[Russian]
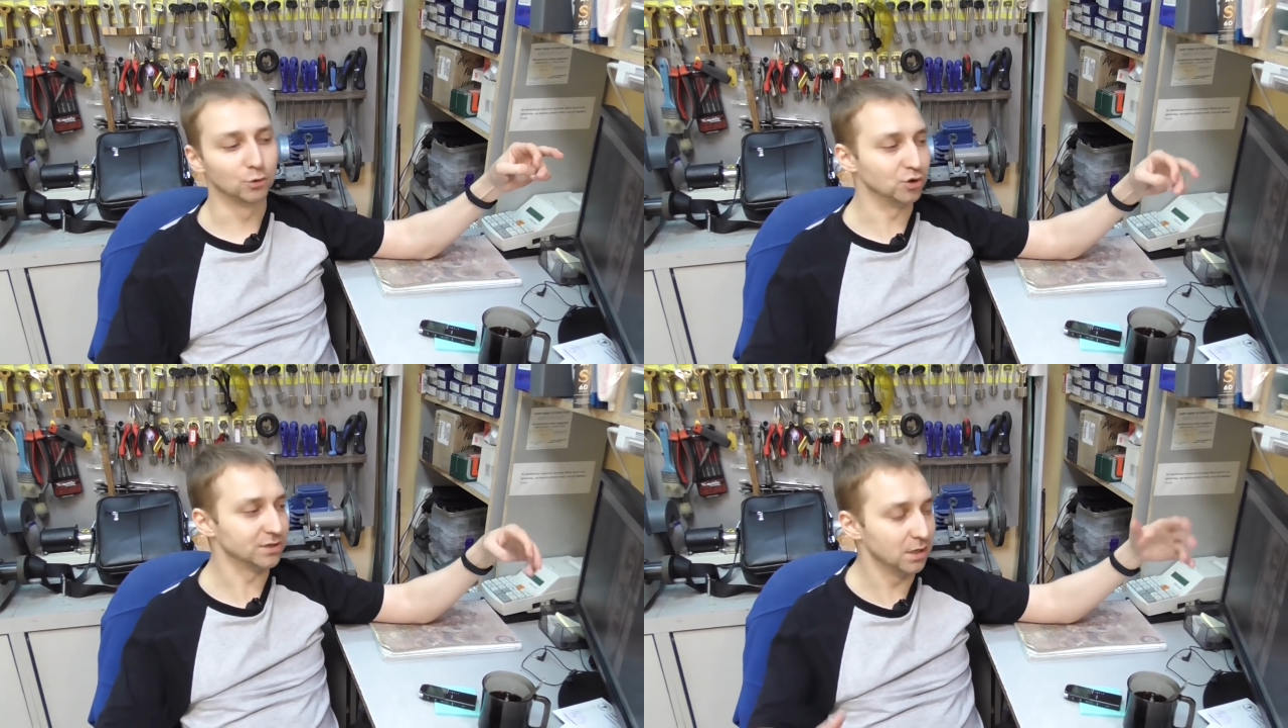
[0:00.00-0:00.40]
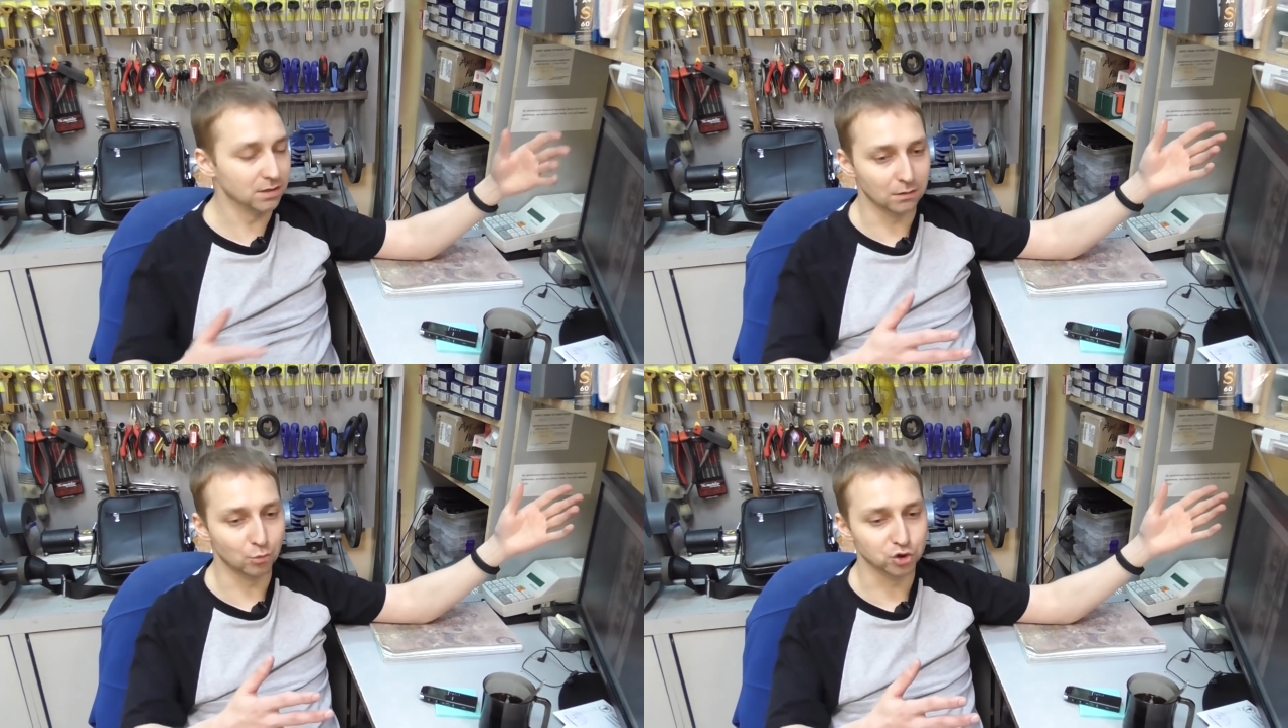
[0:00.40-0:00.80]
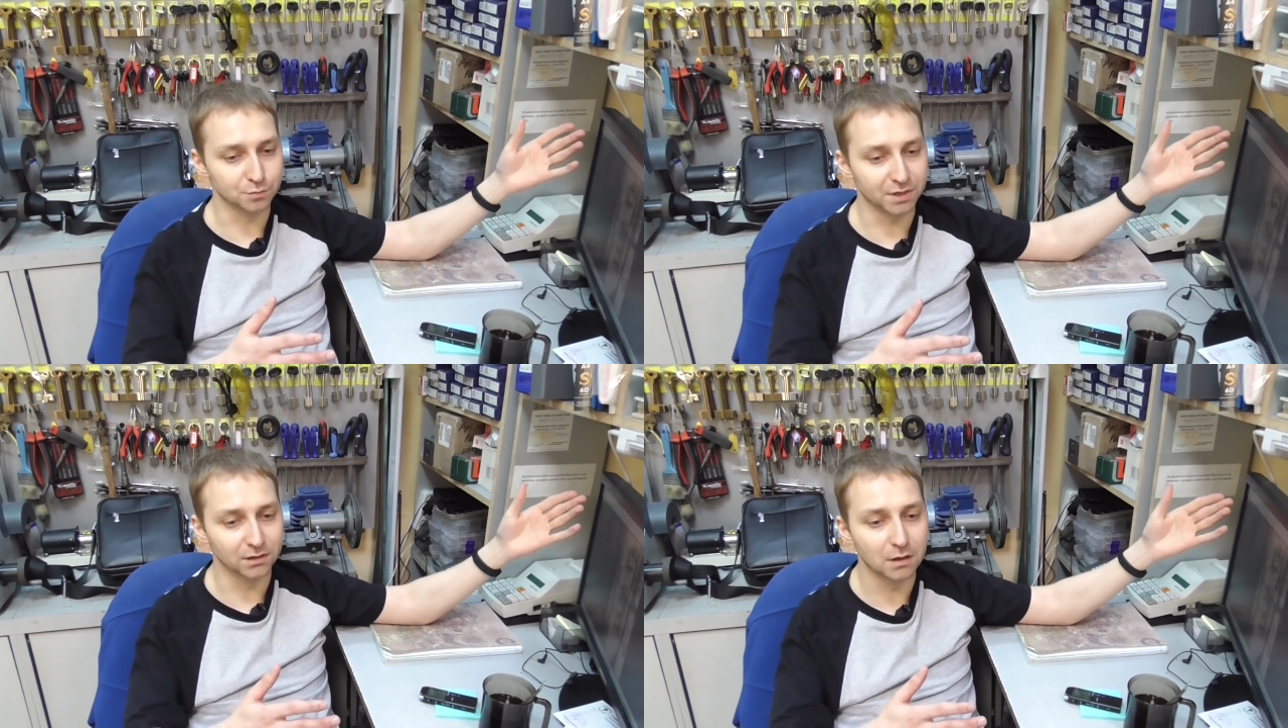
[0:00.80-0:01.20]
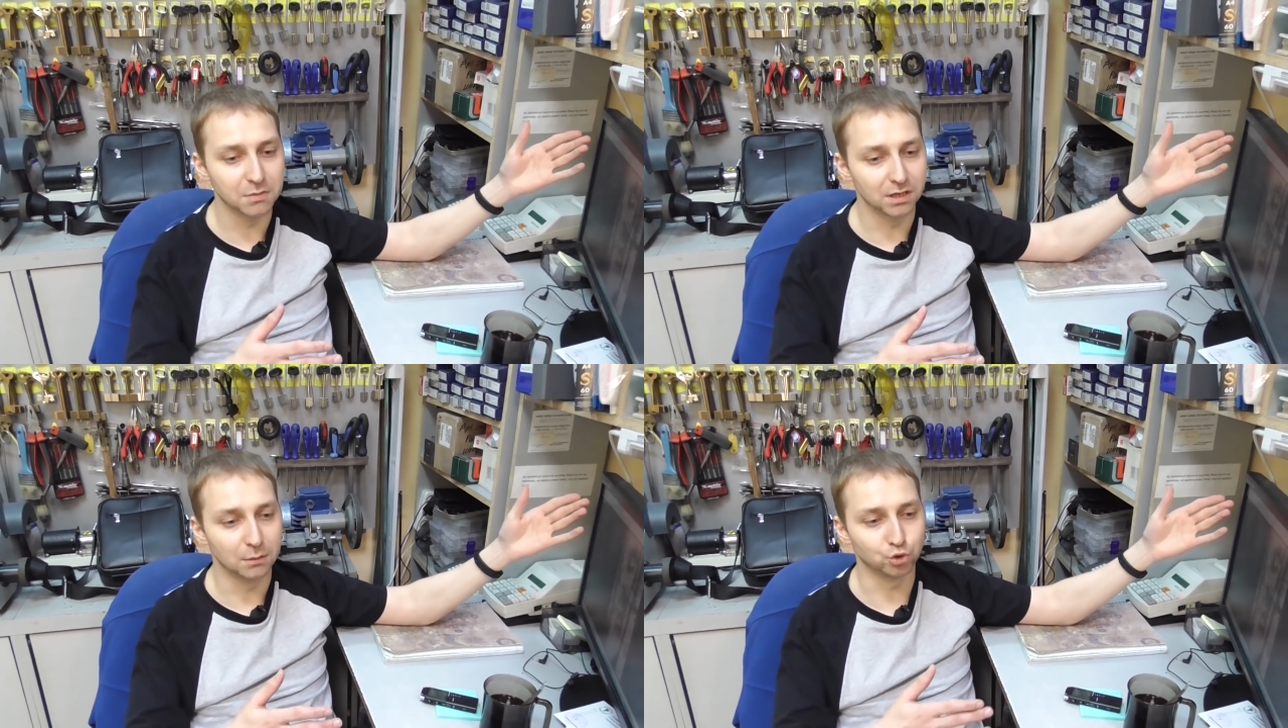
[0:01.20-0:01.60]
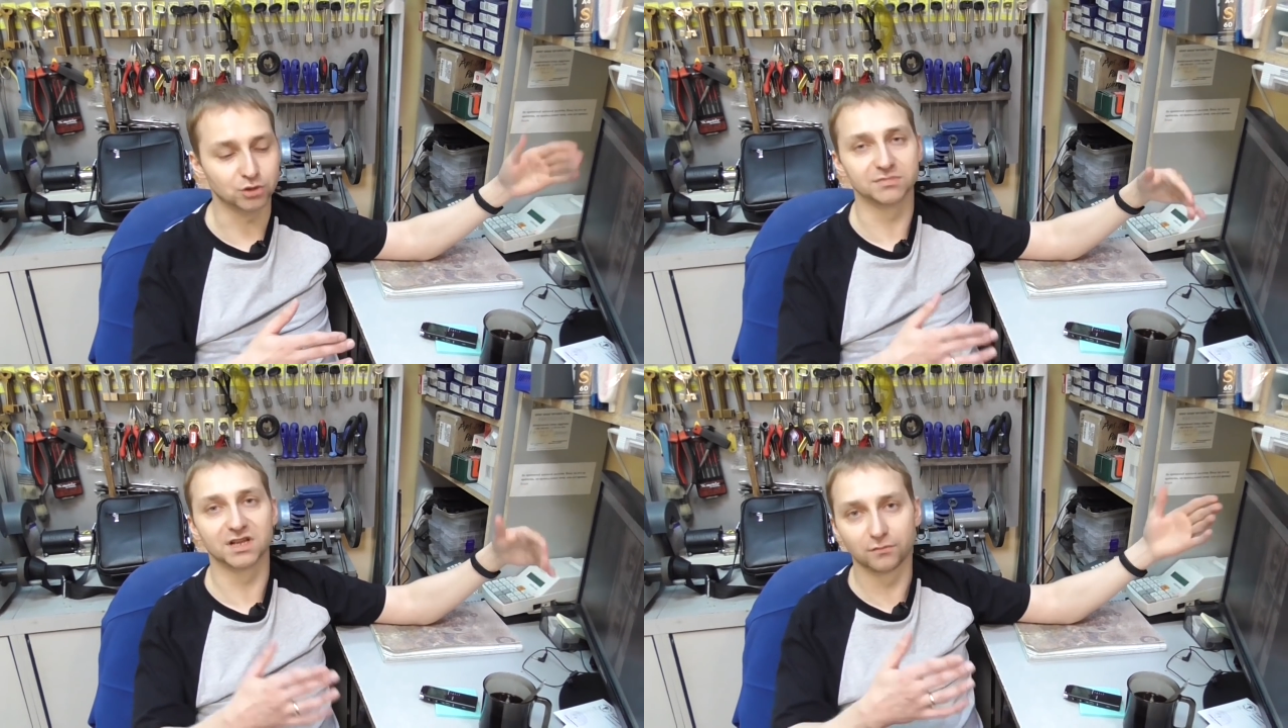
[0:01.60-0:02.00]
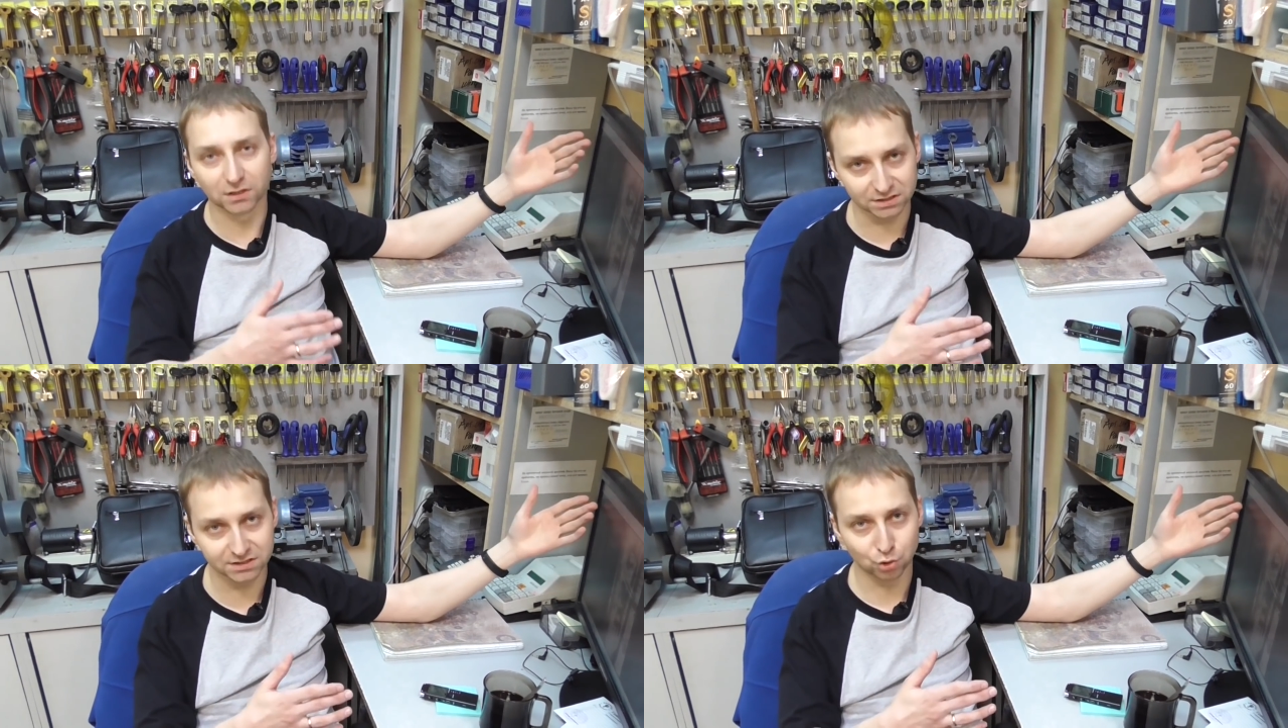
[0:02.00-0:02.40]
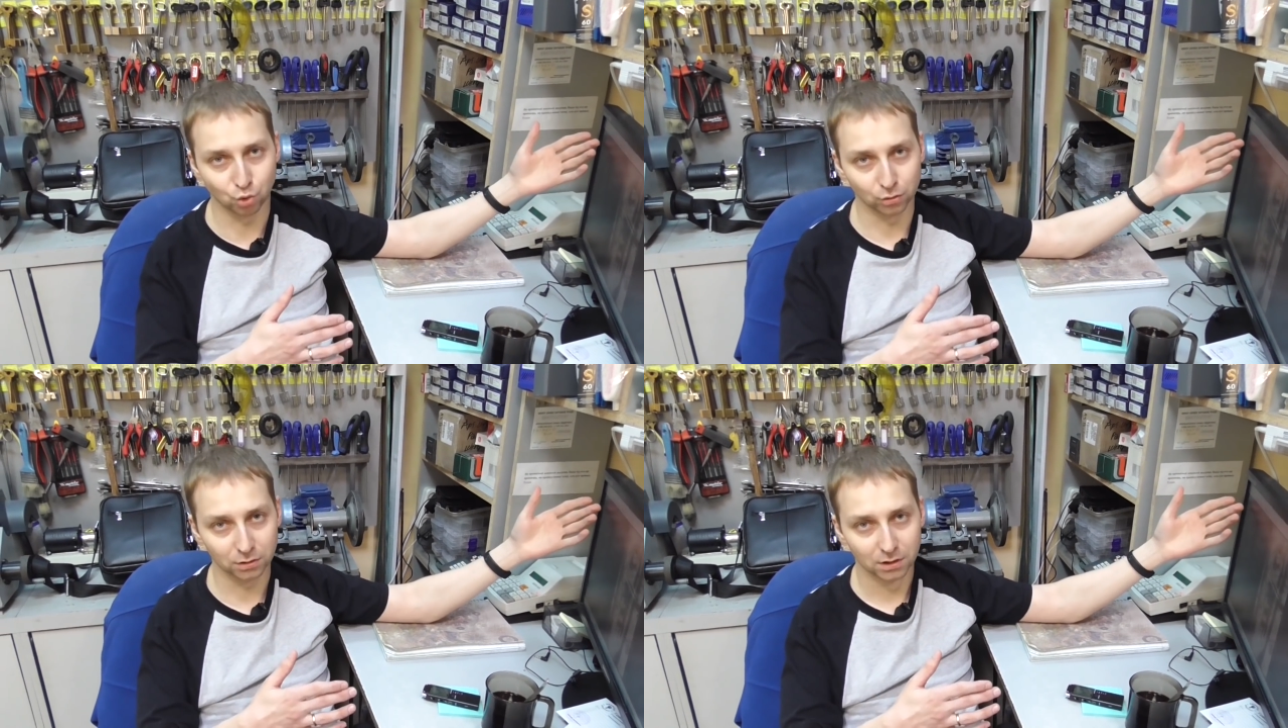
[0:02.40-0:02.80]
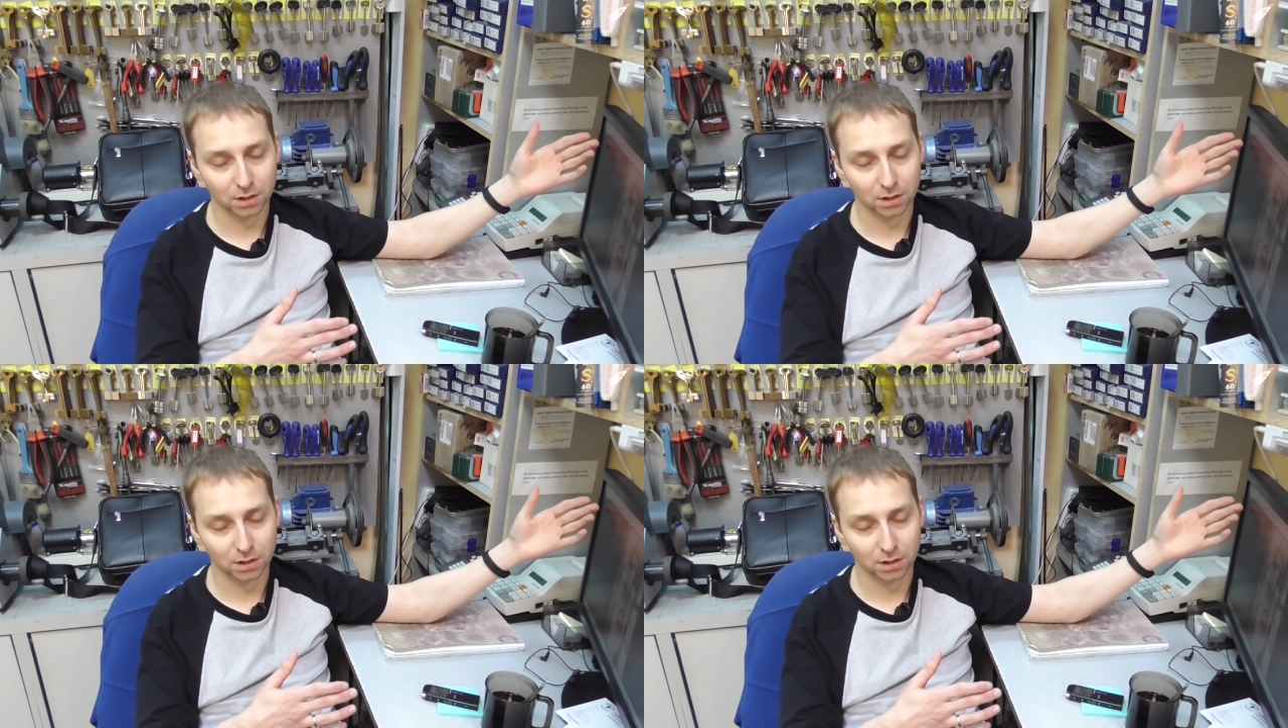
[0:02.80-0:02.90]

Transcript: То есть цилиндр можно переломить, допустим, за 20 секунд,